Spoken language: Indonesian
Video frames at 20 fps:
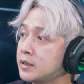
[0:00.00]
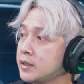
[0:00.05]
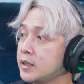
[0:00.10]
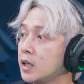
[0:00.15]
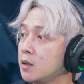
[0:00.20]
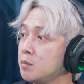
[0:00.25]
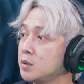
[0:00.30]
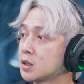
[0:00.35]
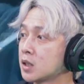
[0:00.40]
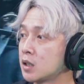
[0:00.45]
aja
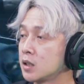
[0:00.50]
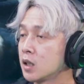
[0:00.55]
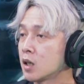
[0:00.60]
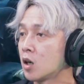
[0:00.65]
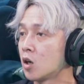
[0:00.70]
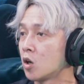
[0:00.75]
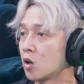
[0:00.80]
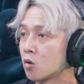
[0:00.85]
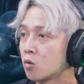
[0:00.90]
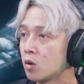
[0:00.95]
ya, misalnya yeah.
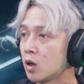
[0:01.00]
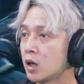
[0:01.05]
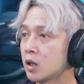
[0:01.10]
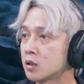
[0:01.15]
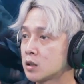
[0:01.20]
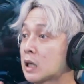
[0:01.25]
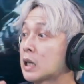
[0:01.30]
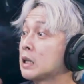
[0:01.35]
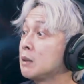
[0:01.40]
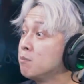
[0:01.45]
kalau gue
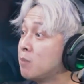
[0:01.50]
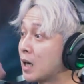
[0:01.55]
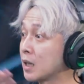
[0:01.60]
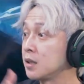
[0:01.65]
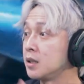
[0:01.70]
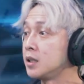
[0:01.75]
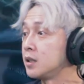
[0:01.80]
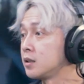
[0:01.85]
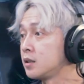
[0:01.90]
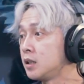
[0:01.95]

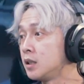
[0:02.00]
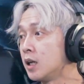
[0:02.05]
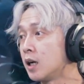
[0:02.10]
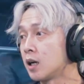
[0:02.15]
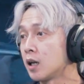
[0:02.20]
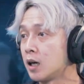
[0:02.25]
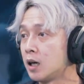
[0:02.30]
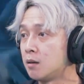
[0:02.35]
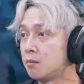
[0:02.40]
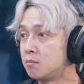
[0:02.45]
terlibat nih di
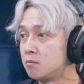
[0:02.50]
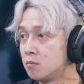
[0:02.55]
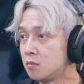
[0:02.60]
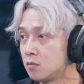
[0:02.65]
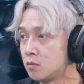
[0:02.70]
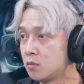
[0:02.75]
yeah. dalam berdasarkan